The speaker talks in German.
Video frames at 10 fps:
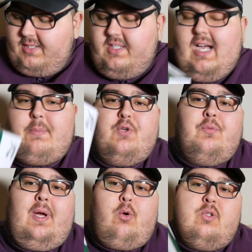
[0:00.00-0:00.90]
Die habe ich für
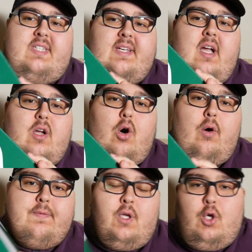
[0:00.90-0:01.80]
meinen Cousin
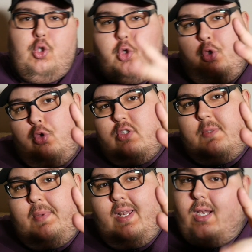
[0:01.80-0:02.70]
gekauft. Schöne Grüße,
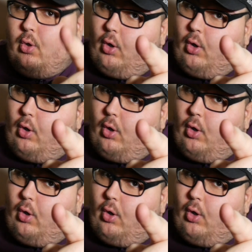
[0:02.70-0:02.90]
Bilal.